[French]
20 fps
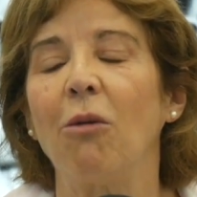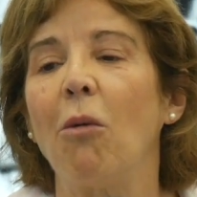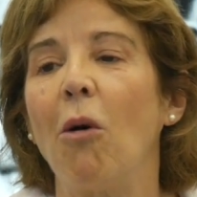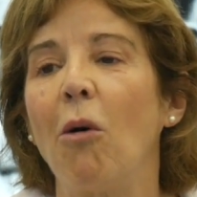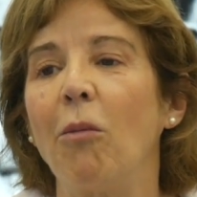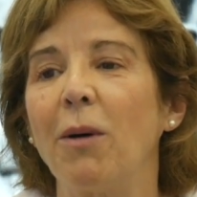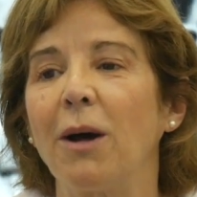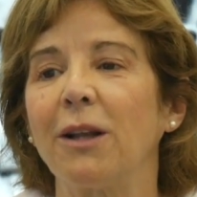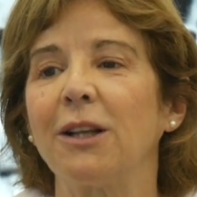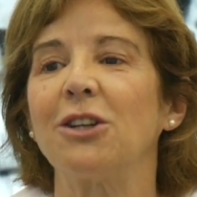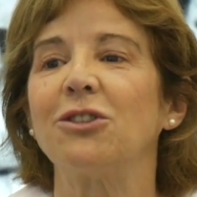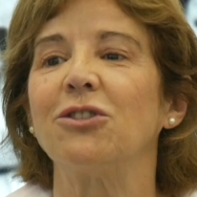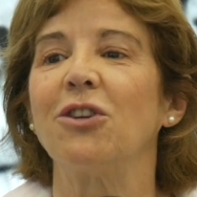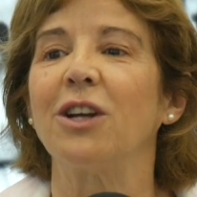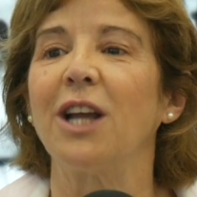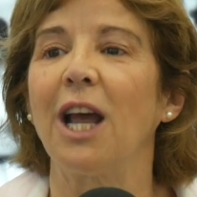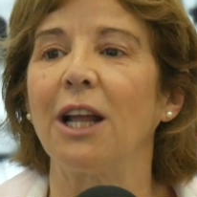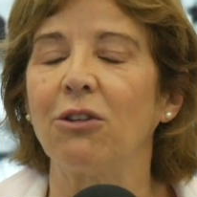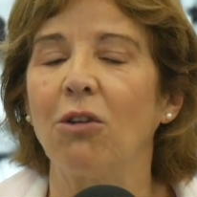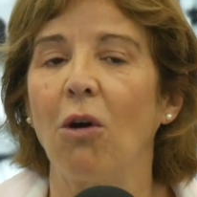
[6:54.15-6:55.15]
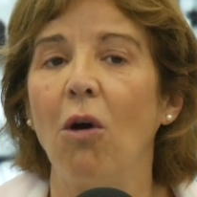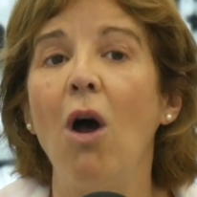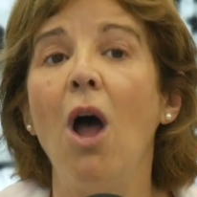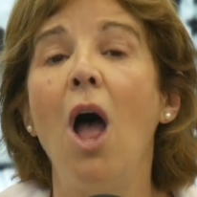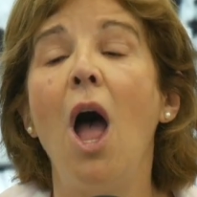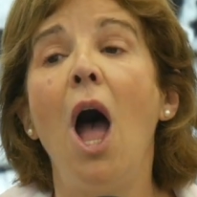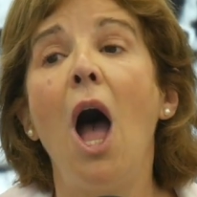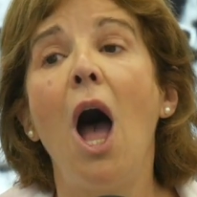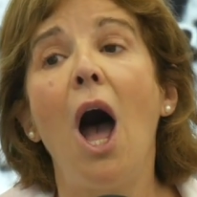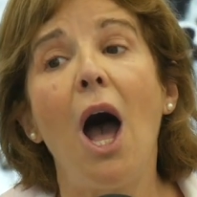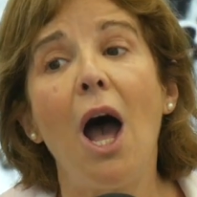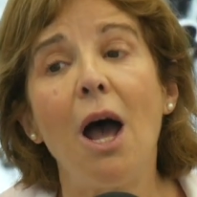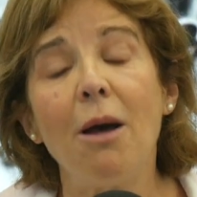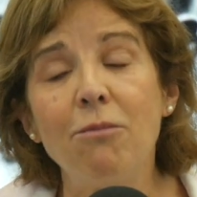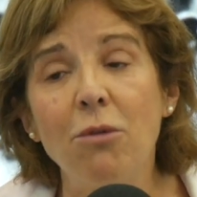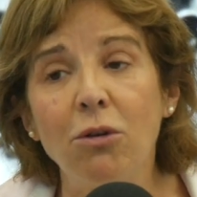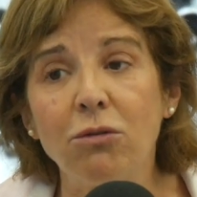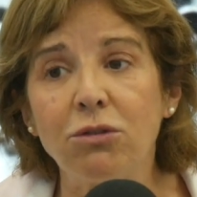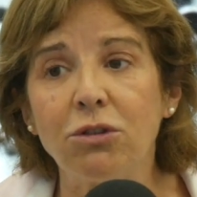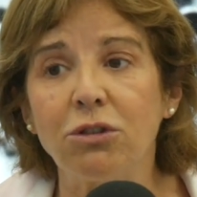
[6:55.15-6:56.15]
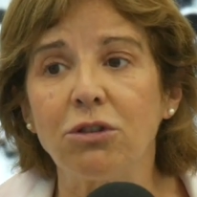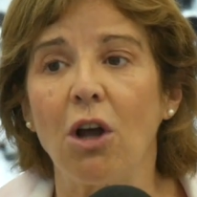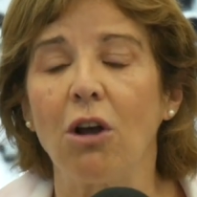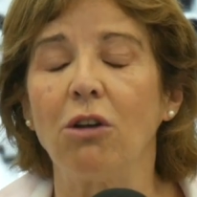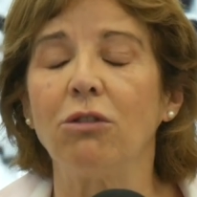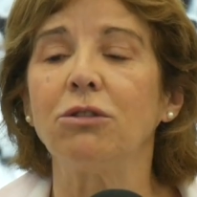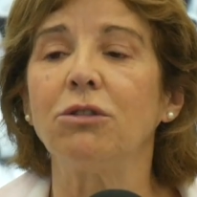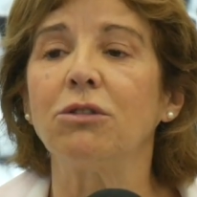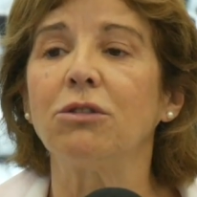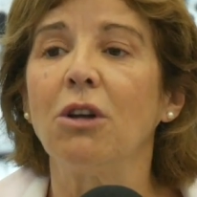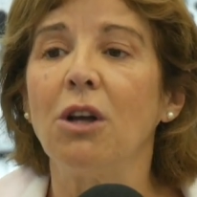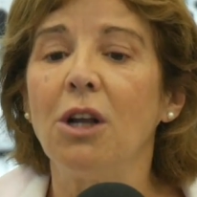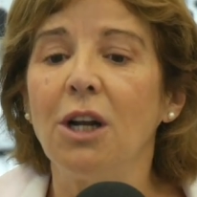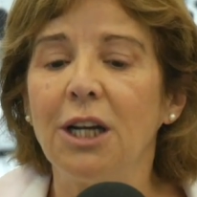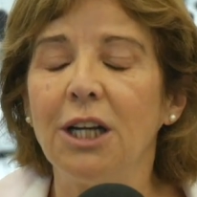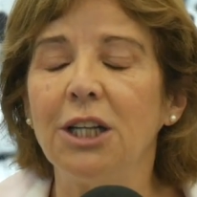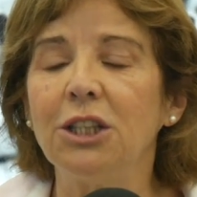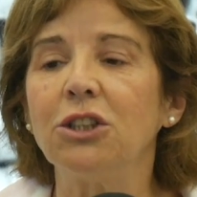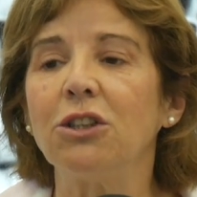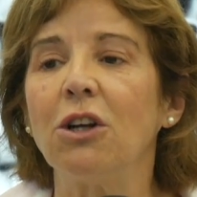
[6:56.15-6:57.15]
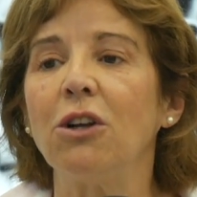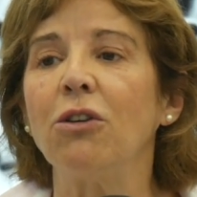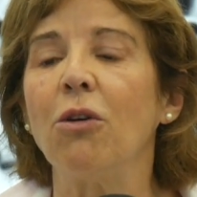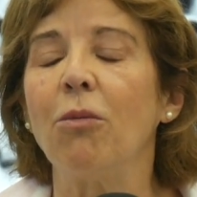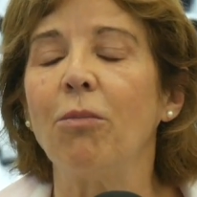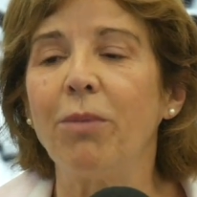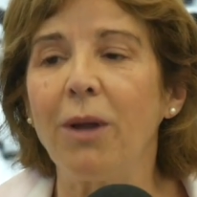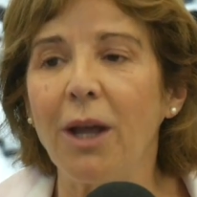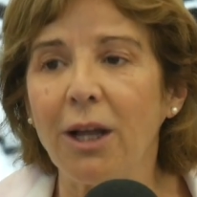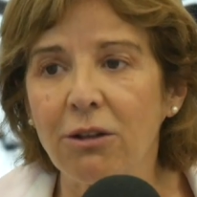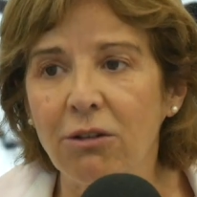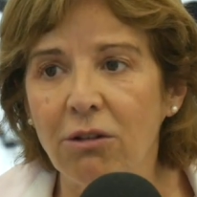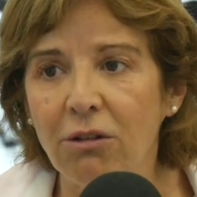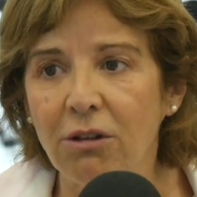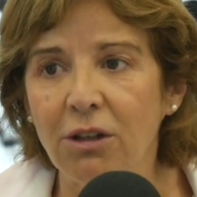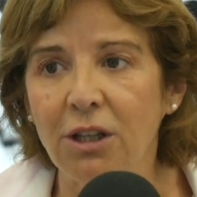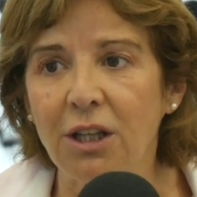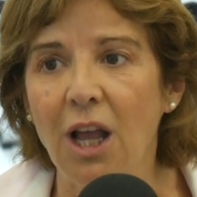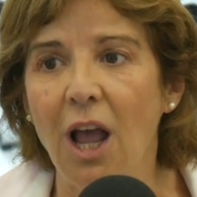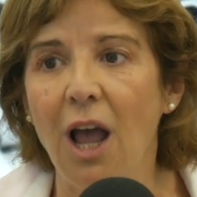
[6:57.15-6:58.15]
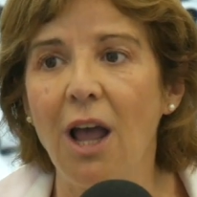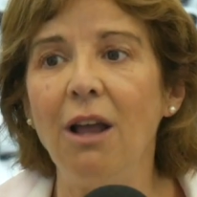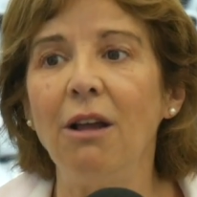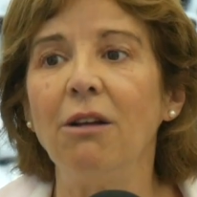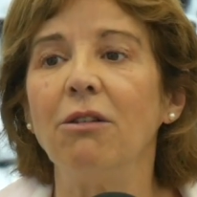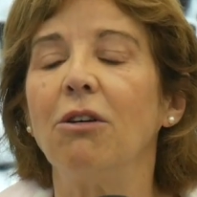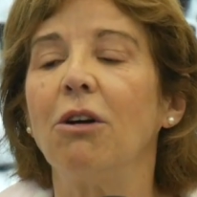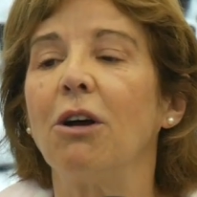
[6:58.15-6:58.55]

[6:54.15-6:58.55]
faut quand même remplir les À mon sens, les gens ne perdent rien.